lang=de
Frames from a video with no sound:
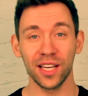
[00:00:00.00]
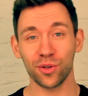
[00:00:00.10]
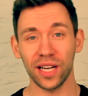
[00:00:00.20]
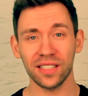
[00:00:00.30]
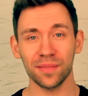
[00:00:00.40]

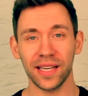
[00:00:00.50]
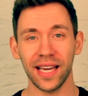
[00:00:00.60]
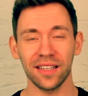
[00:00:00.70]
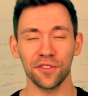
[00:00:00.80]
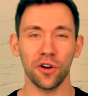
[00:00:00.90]
Du kannst es mir
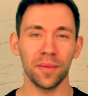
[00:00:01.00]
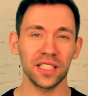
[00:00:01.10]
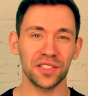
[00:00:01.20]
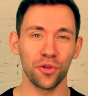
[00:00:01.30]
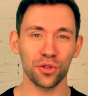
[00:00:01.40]
gerne in Form
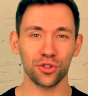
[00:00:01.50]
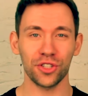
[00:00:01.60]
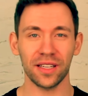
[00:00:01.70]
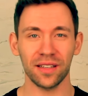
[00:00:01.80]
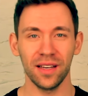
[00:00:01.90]
eines Fotos
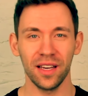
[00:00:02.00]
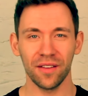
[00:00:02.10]
schicken,